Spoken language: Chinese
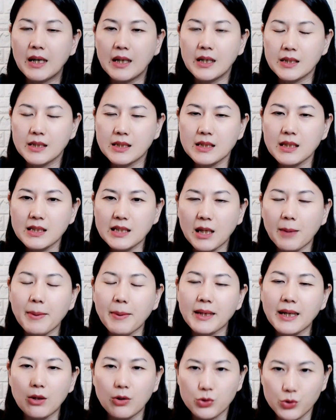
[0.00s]
其实这个小板
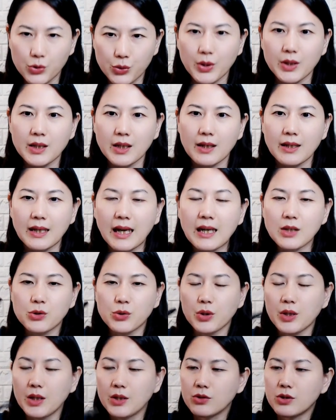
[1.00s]
它有缺点，它的
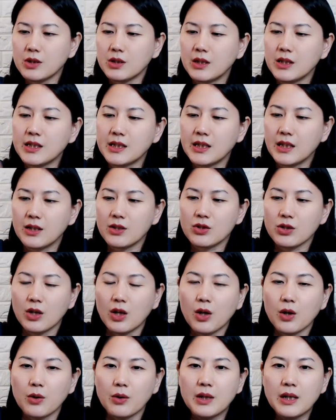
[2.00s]
缺点就是你写的时
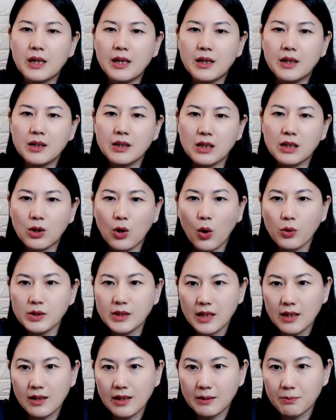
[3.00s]
候的空
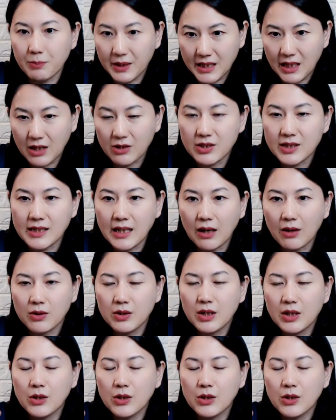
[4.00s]
间比较小。